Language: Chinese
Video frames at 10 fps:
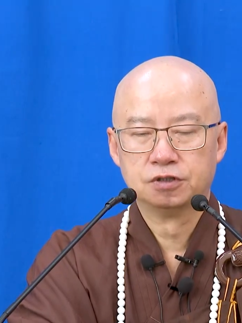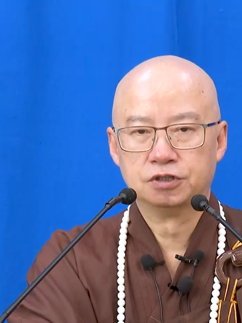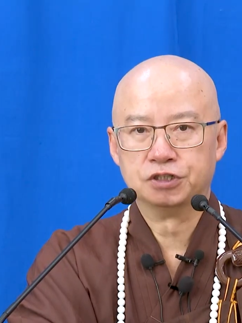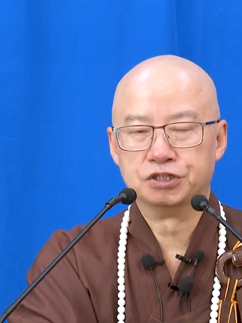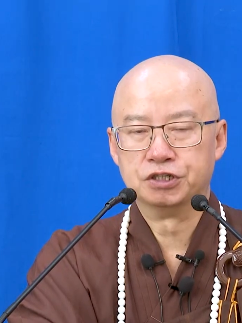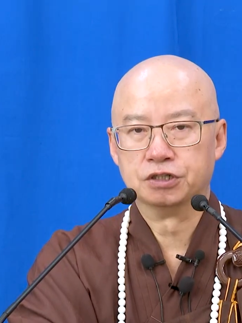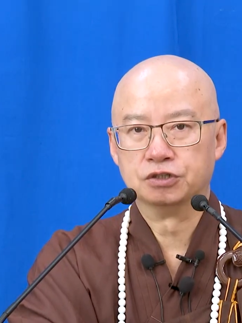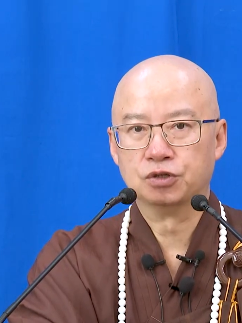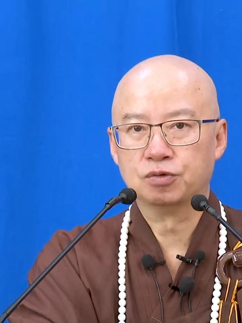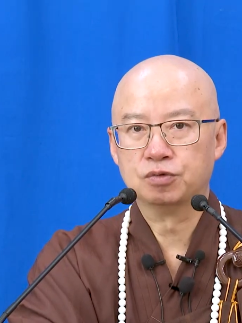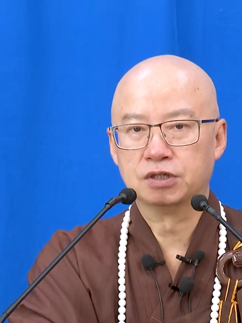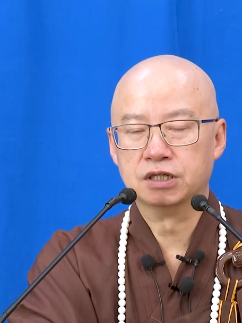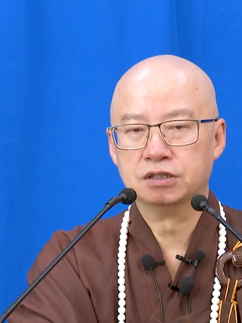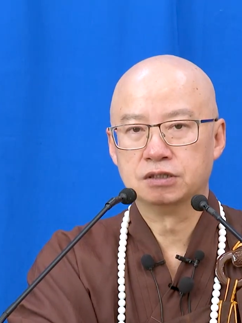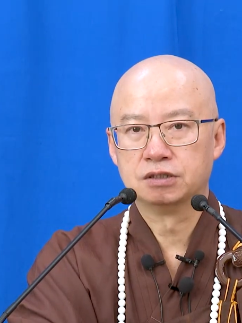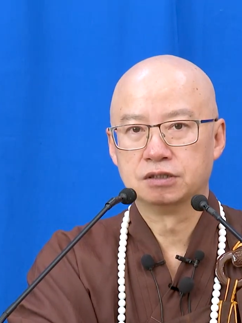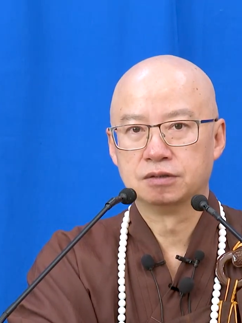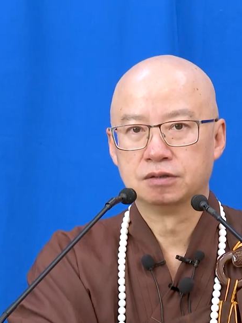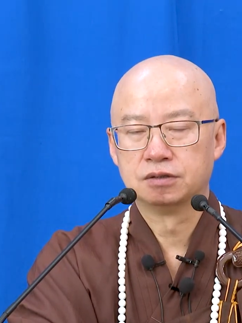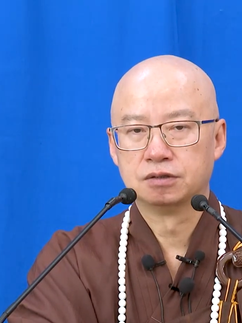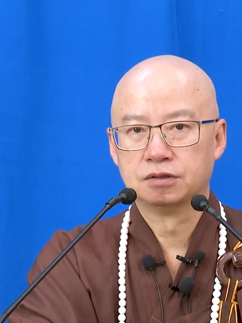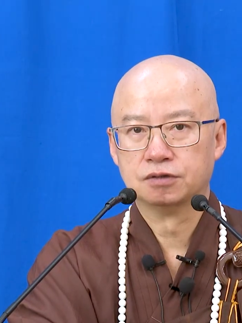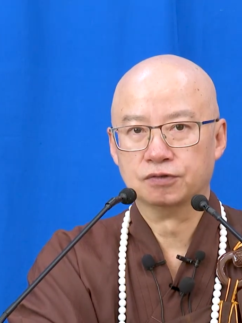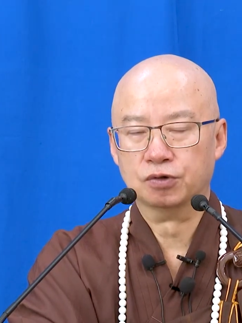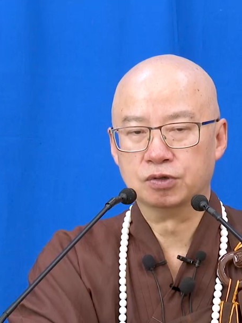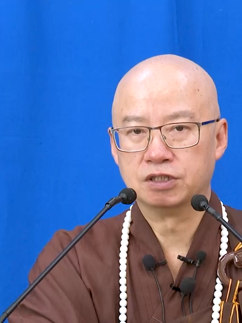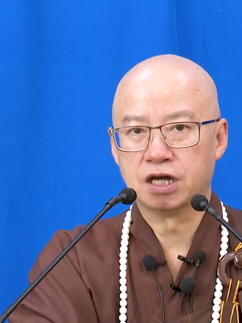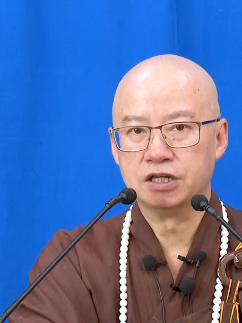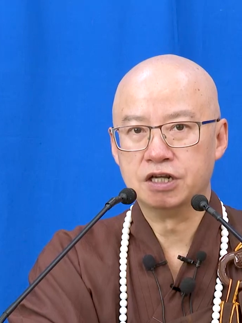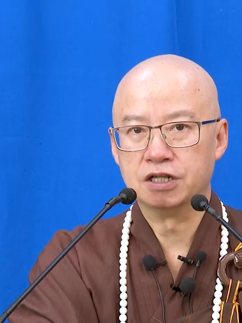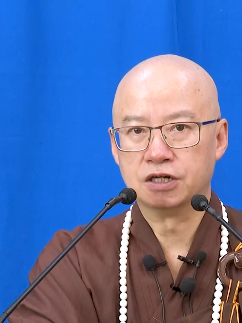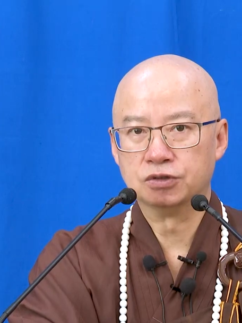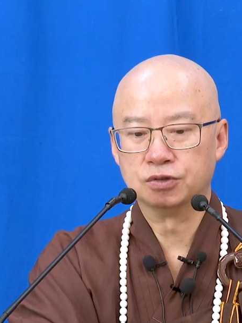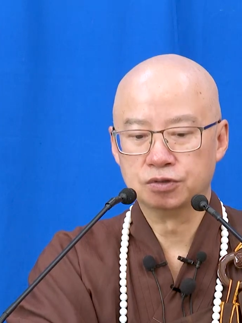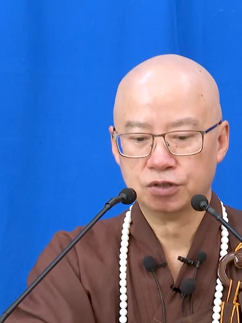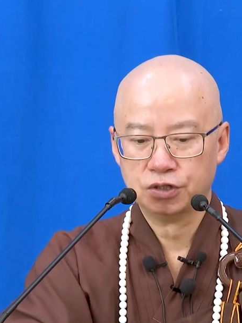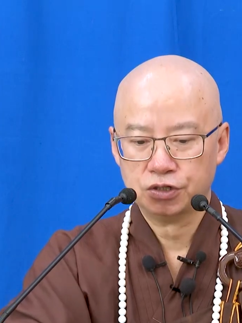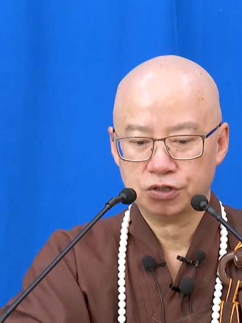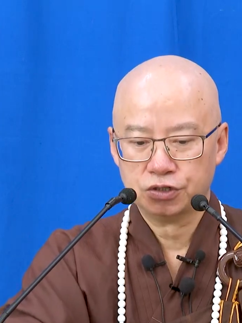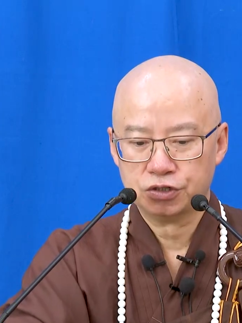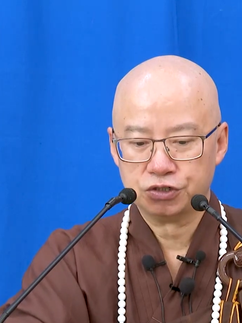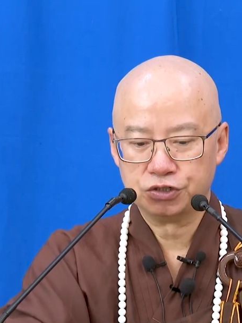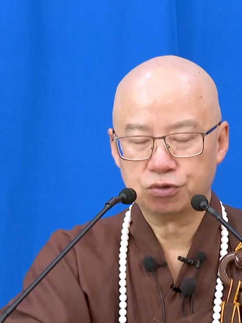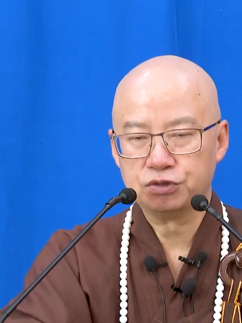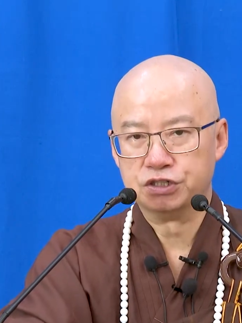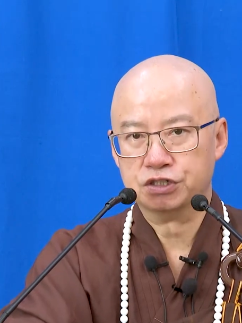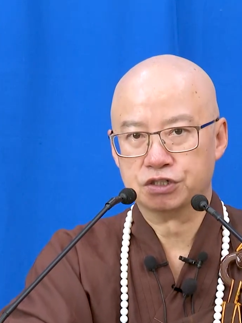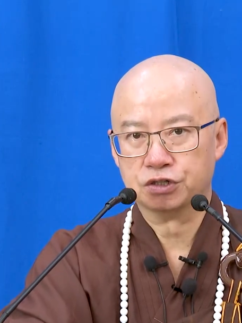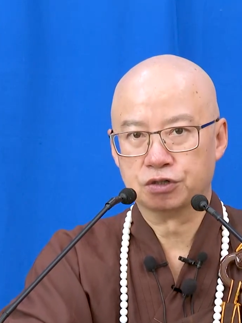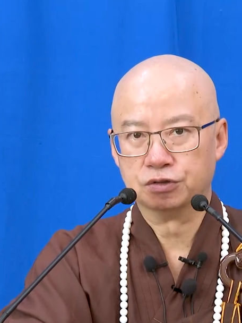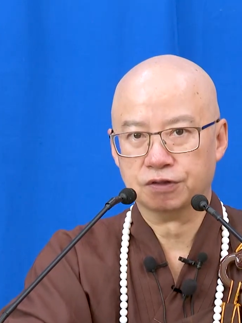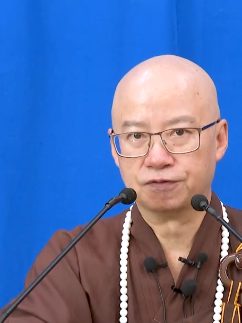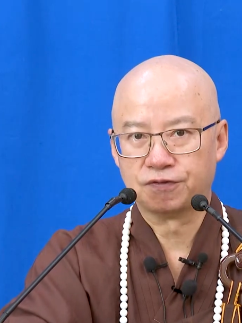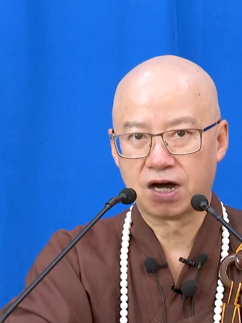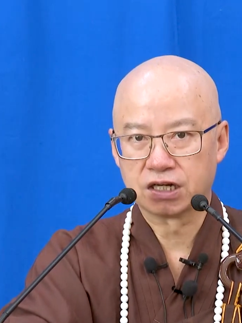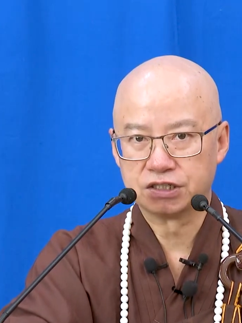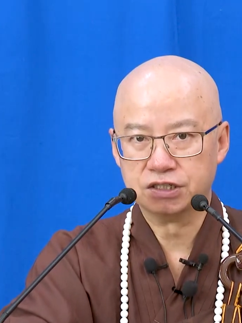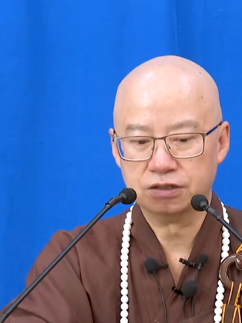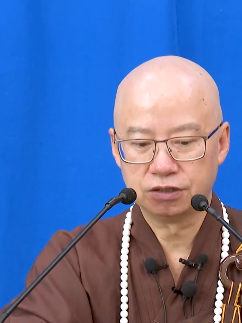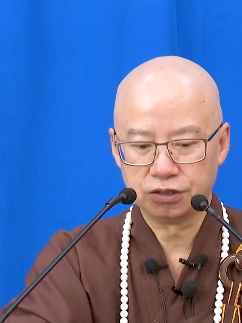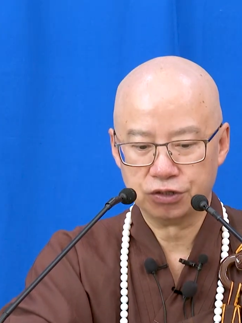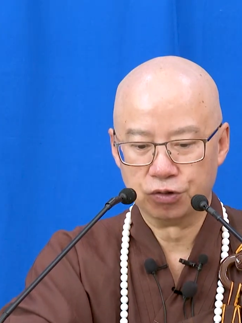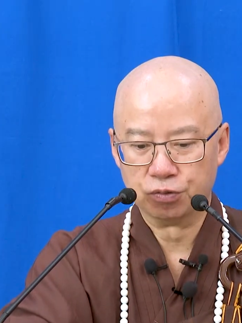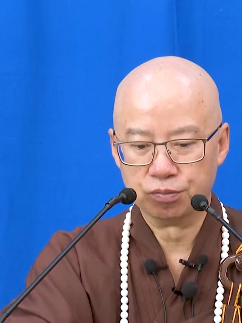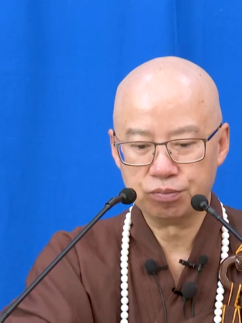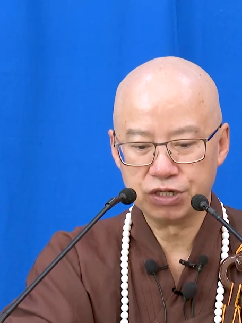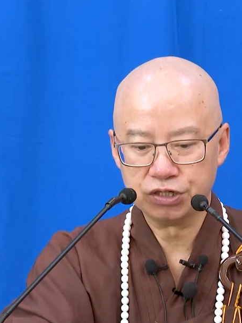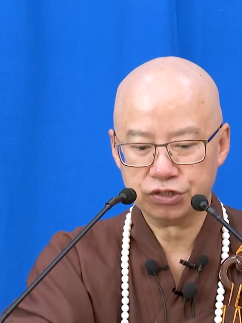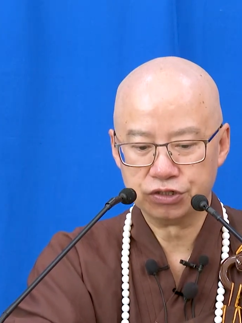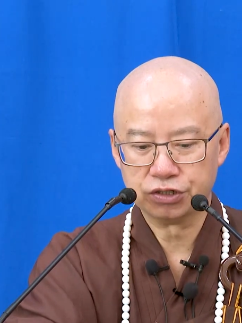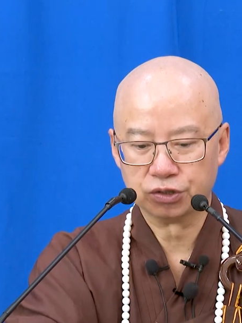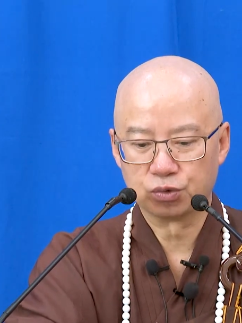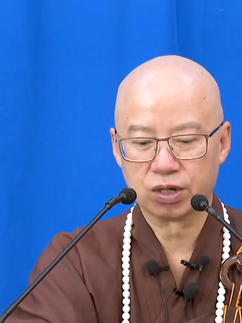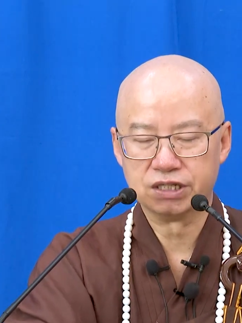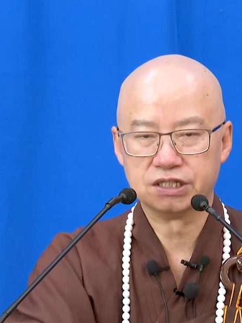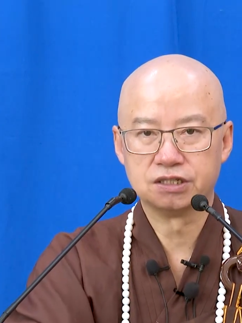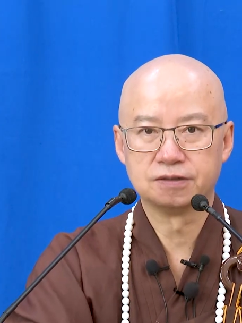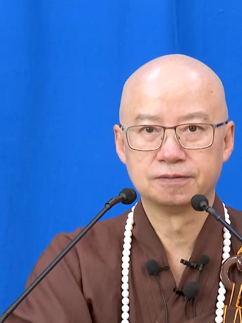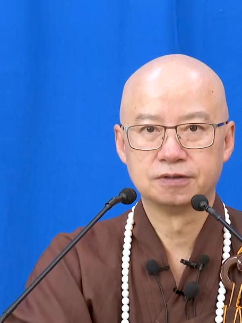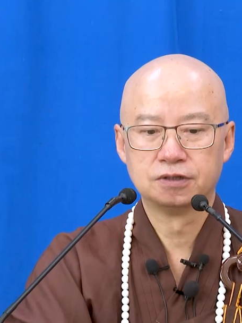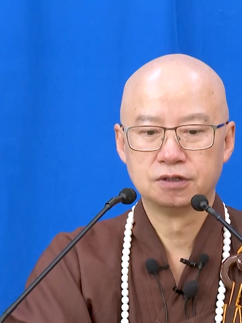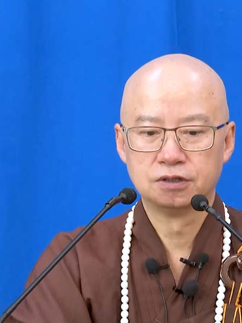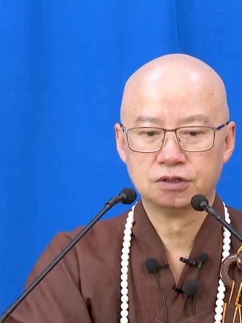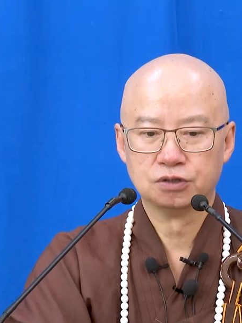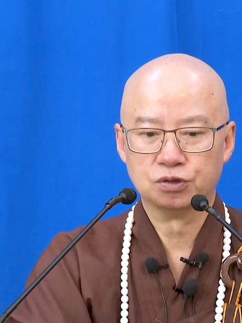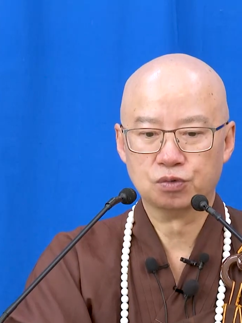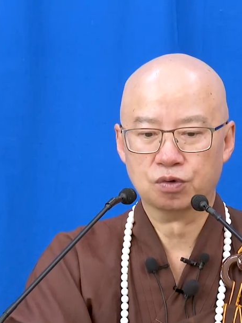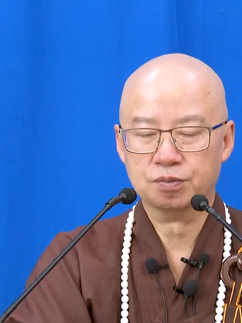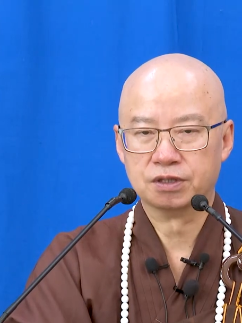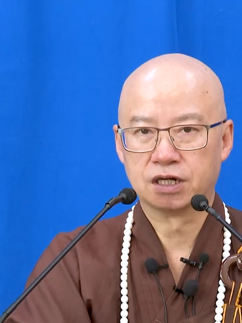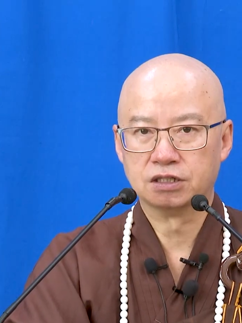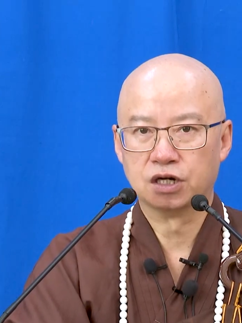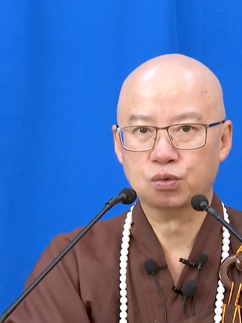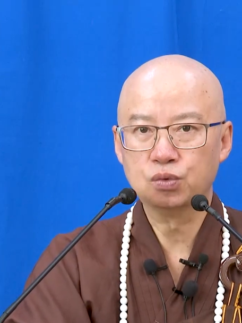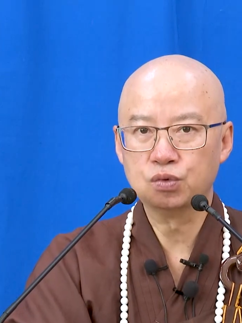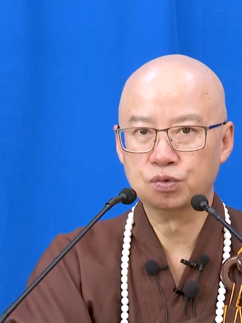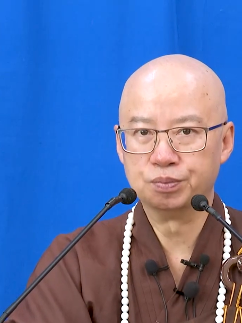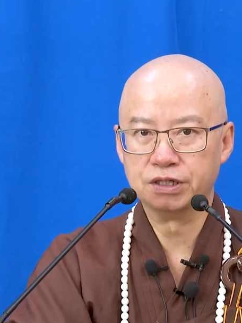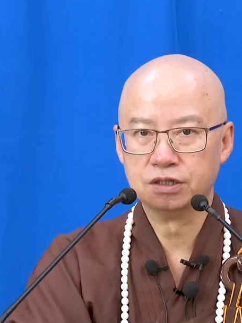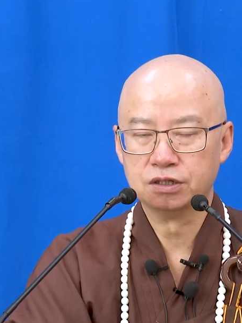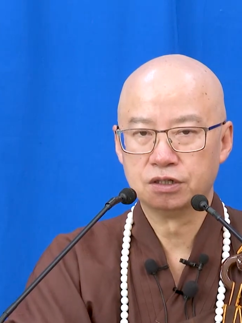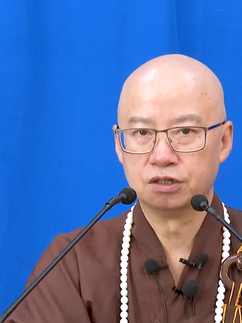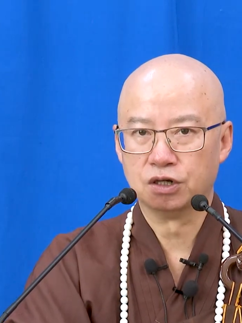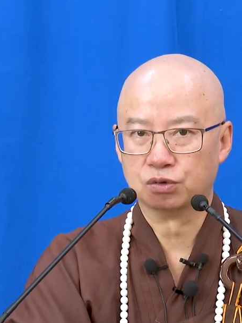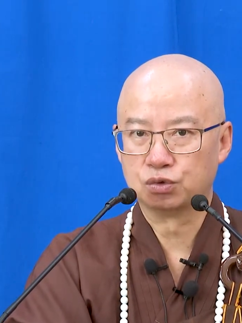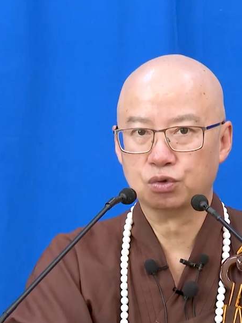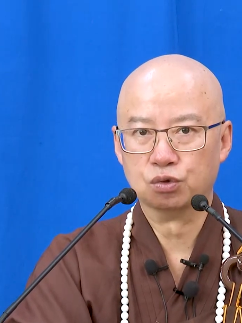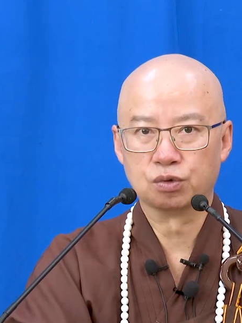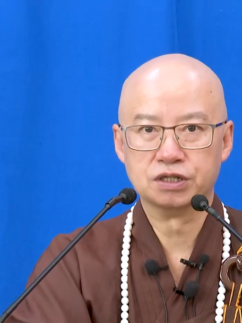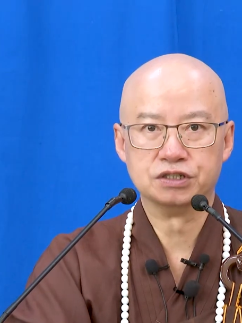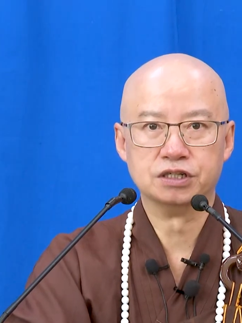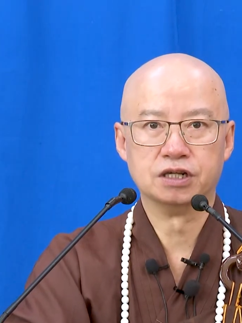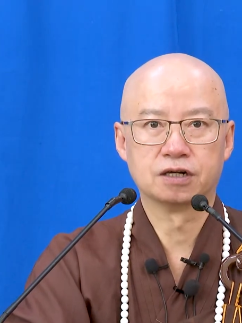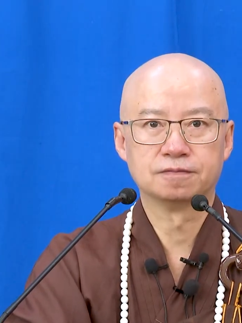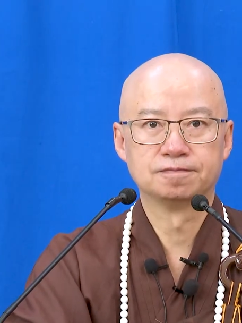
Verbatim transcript: 这些啊都跟佛在因历当中修行时候的发心有密切的关系，所以我们大家务必要拓宽心量，